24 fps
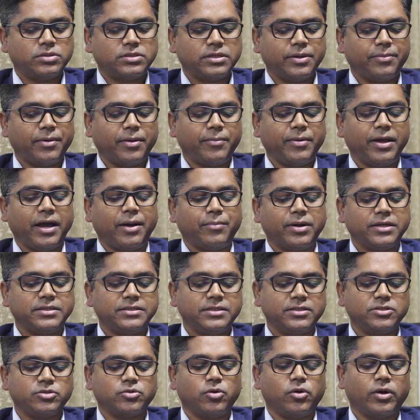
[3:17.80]
সেভাবে আমরা
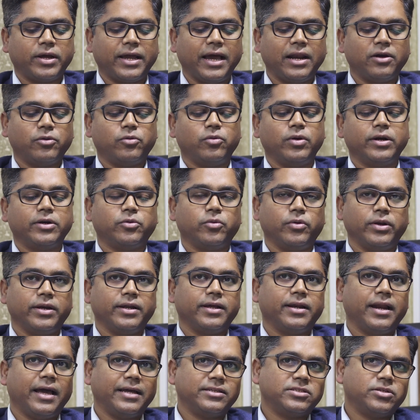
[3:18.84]
জিনিসগুলো ক্যালকুলেট করি
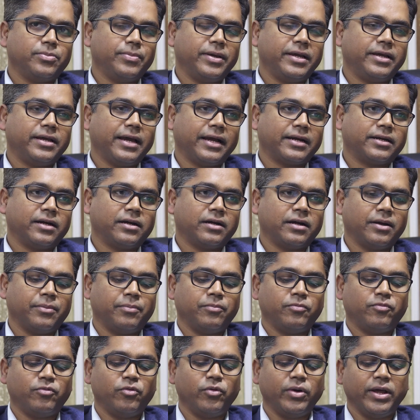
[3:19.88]
গ্লাইসেমিক একটা
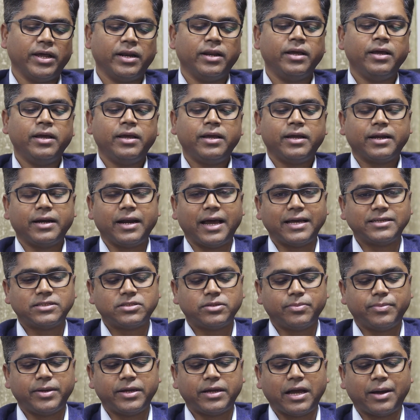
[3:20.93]
ফুডের
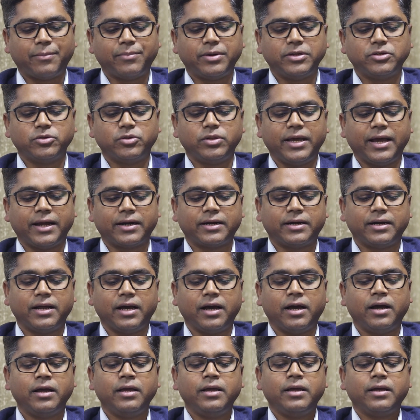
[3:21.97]
গ্লাইসেমিক আপনি যদি
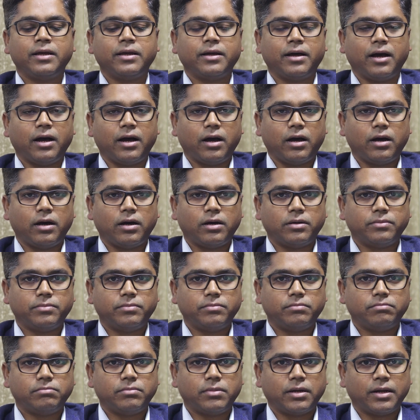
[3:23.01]
একটা
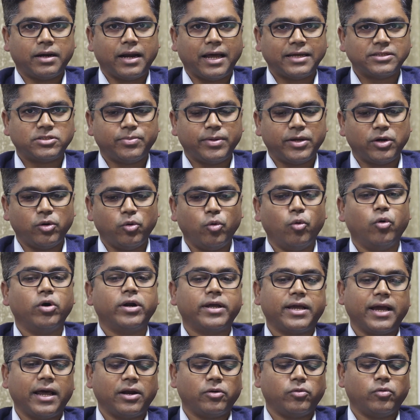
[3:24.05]
গ্লাইসেমিক লোড
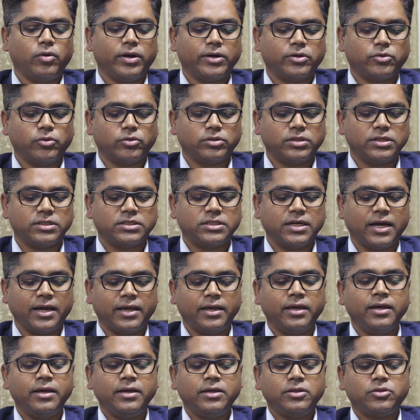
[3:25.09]
ক্যালকুলেট করতে
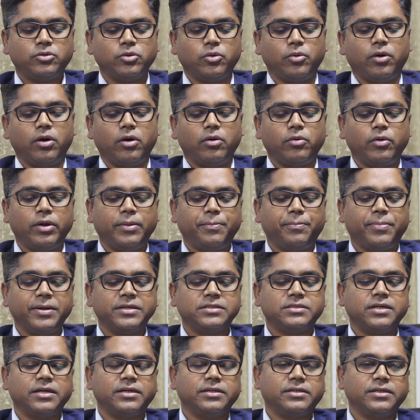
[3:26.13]
চাই তো ওই
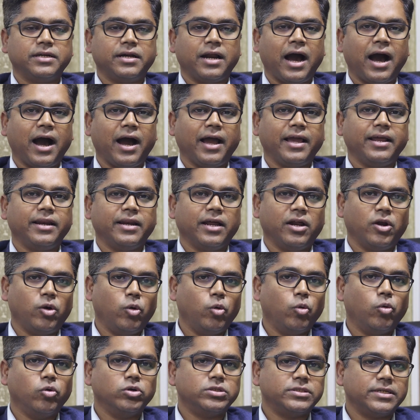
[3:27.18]
পেশেন্টের হাই না
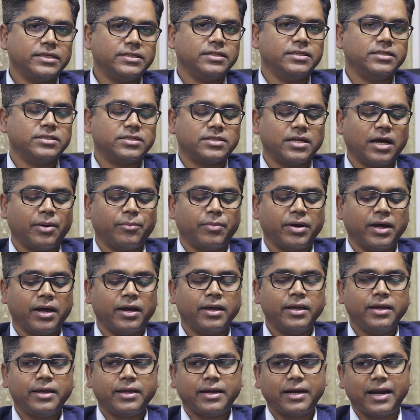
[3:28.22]
লো সেই জিনিসটা আমরা
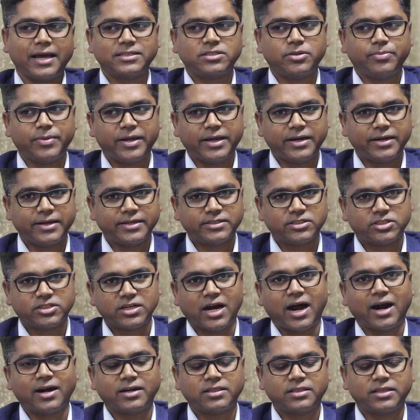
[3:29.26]
গ্লাইসেমিক ইন্ডেক্স
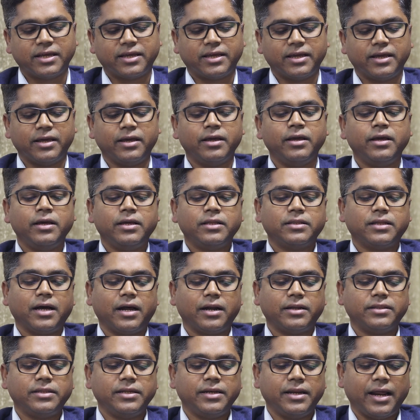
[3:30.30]
চার্ট থেকে
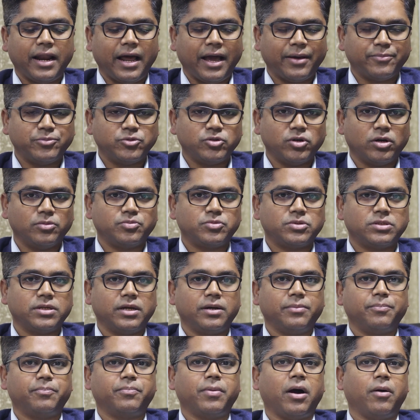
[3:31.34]
তার দিনের
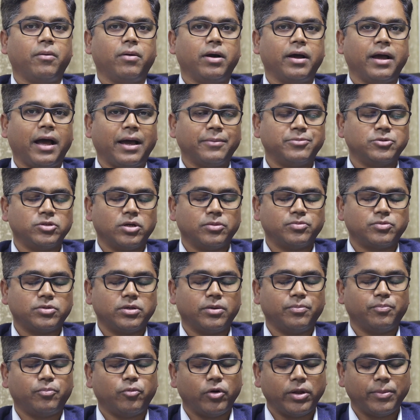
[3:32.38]
অ্যাবজর্পশন পাও
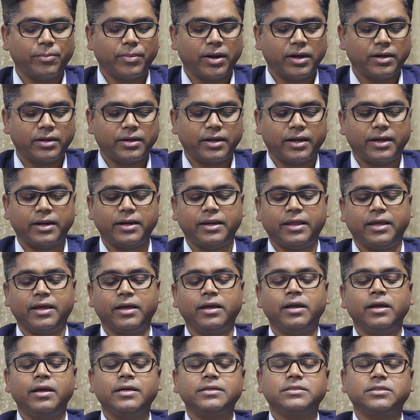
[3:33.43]
অ্যাবজর্পশন পরিমাণটাকে
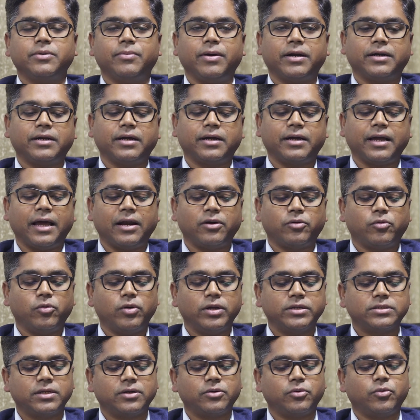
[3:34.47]
নিয়ে সেভাবে একটা
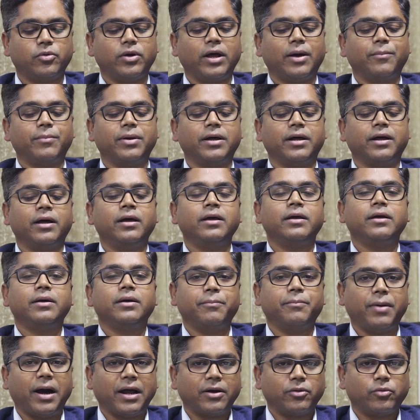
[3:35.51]
ক্যালকুলেশন করে আমরা
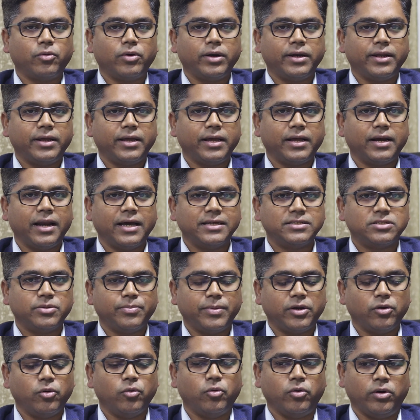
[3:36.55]
বার করে নিই কি
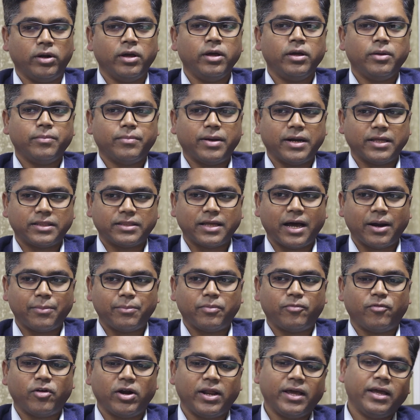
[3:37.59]
গ্লাইসেমিক লোড মানে তার
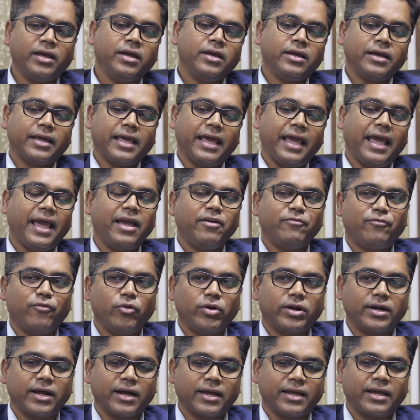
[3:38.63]
ফলে কি এই
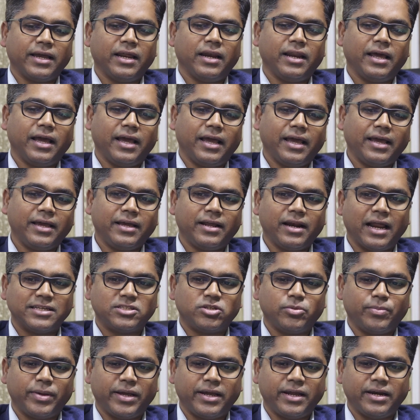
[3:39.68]
ফুডটা খেলে এই
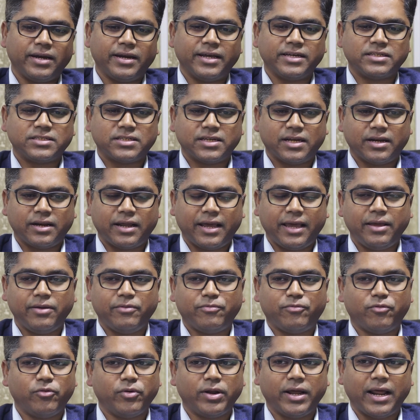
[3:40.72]
গ্লাইসেমিক ইন্ডেক্সের এই
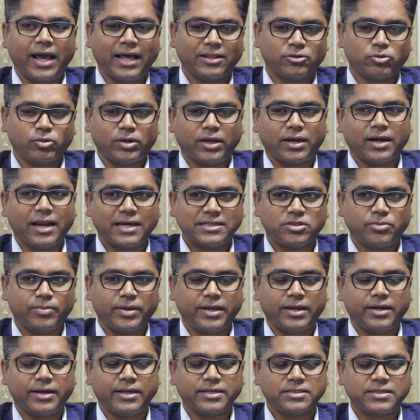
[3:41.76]
ফুডে এতটা
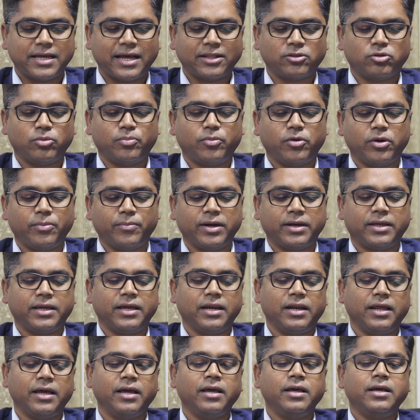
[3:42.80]
গ্লাইসেমিক ইন্ডেক্স এত পরিমাণ
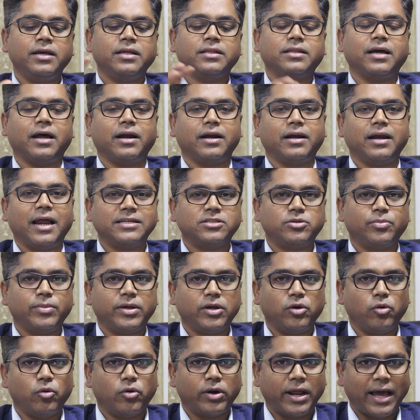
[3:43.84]
খেলে তার
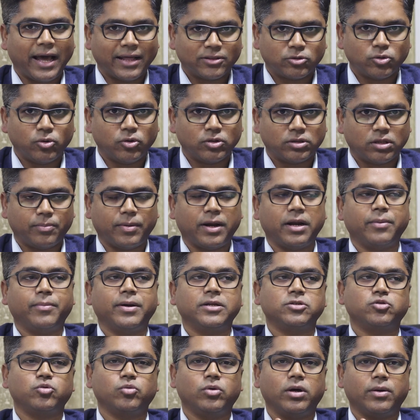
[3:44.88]
গ্লাইসেমিক লোড এত হতে পারে
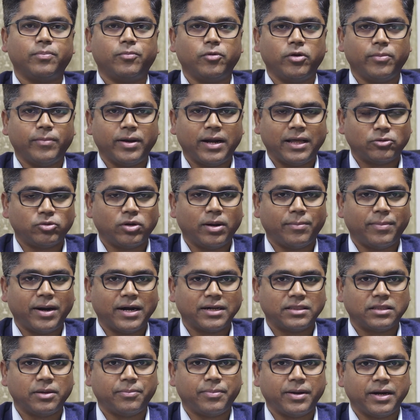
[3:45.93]
মানে সুগার পরিমাণ এতটা
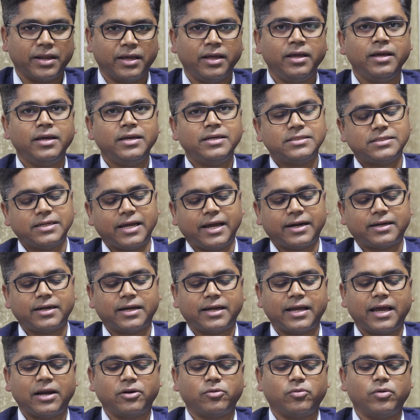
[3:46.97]
বাড়তে পারে সে
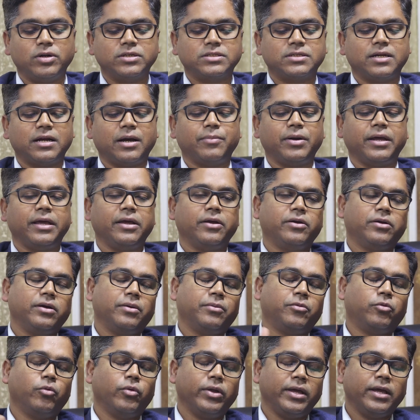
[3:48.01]
একটা ক্যালকুলেশন আমরা এই
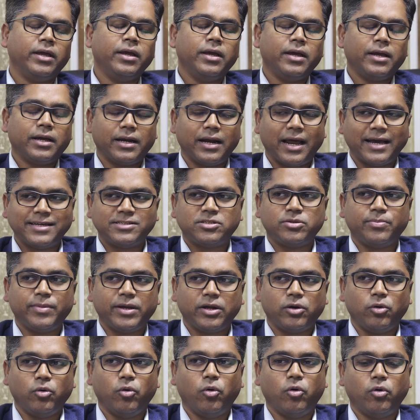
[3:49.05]
করি
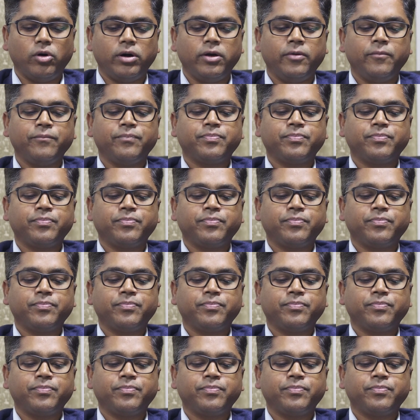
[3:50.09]
গ্লাইসেমিক লোড